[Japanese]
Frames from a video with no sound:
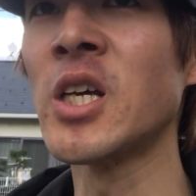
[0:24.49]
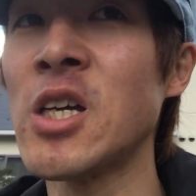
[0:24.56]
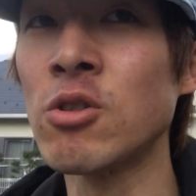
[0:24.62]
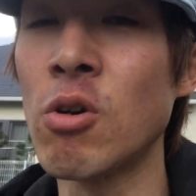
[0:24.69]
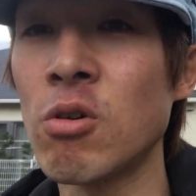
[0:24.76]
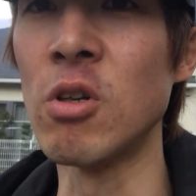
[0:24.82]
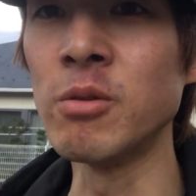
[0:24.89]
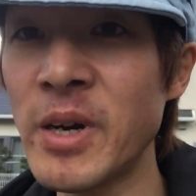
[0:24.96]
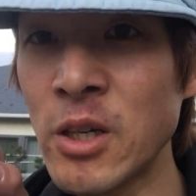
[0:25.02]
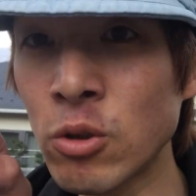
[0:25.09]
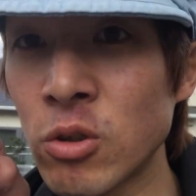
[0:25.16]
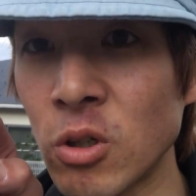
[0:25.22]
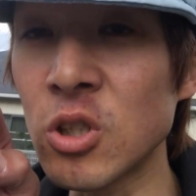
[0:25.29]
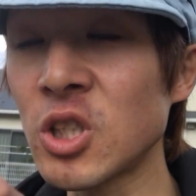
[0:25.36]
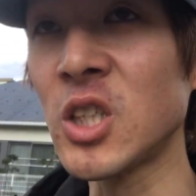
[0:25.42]
ぞこのまま行く
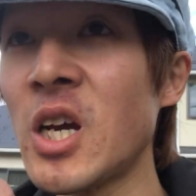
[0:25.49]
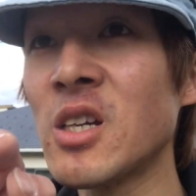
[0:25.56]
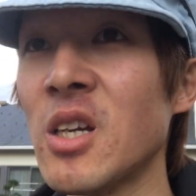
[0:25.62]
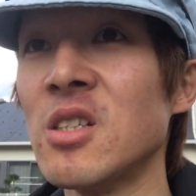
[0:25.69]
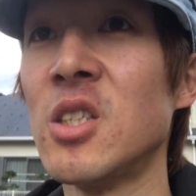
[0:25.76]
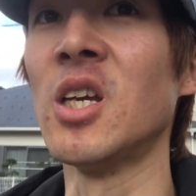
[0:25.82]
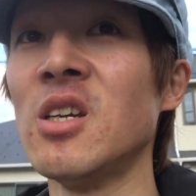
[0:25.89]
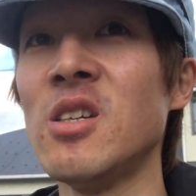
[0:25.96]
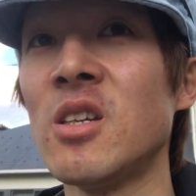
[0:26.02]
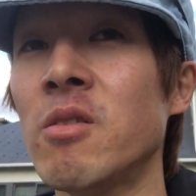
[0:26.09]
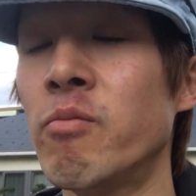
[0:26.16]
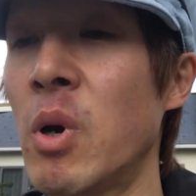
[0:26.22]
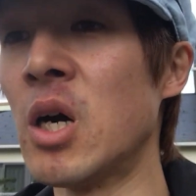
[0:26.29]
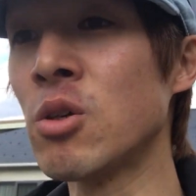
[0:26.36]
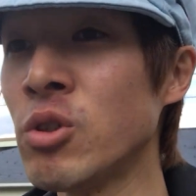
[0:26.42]
と滋賀県全域
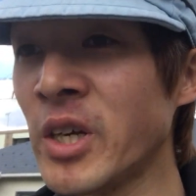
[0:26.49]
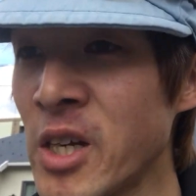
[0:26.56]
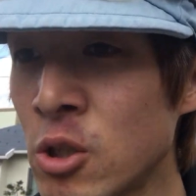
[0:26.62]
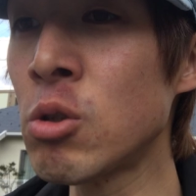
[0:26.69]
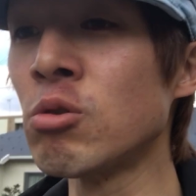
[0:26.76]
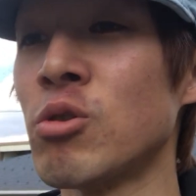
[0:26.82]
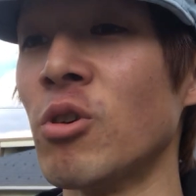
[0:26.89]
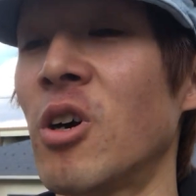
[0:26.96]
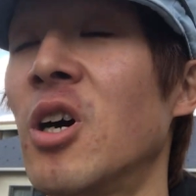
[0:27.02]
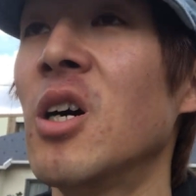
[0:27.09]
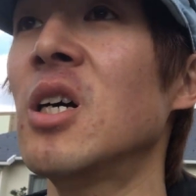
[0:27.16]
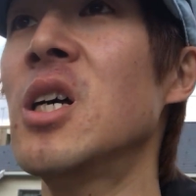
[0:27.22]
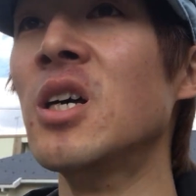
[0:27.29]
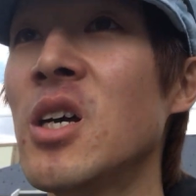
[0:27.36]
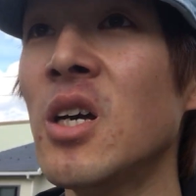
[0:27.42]
爆撃ぞ
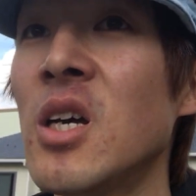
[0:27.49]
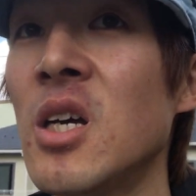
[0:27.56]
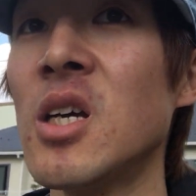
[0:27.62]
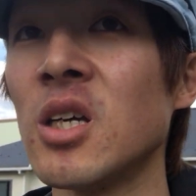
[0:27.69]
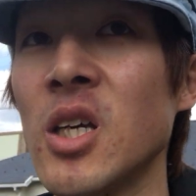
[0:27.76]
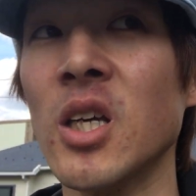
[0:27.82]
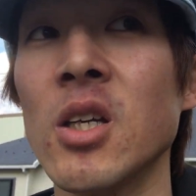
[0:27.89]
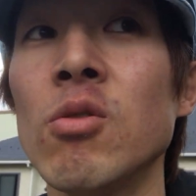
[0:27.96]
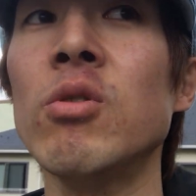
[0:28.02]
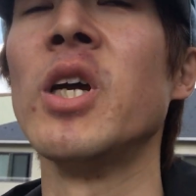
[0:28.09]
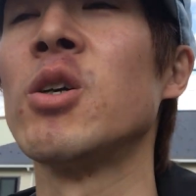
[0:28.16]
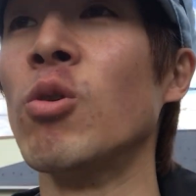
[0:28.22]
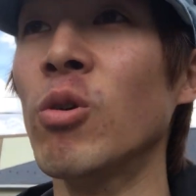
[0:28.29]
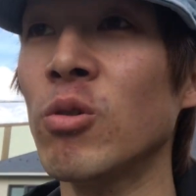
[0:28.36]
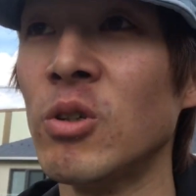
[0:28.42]

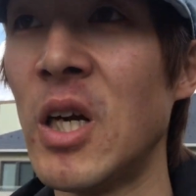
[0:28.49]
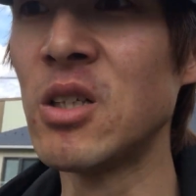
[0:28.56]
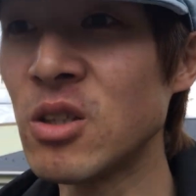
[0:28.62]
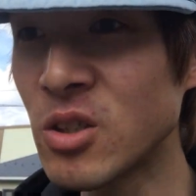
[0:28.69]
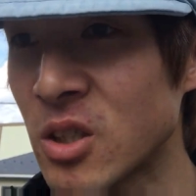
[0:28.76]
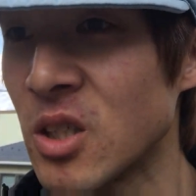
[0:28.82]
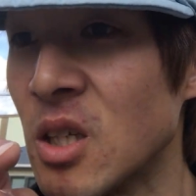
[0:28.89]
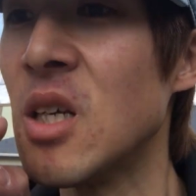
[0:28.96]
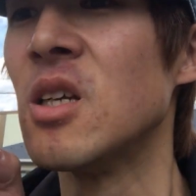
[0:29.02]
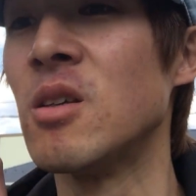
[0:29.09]
キングレコーダーです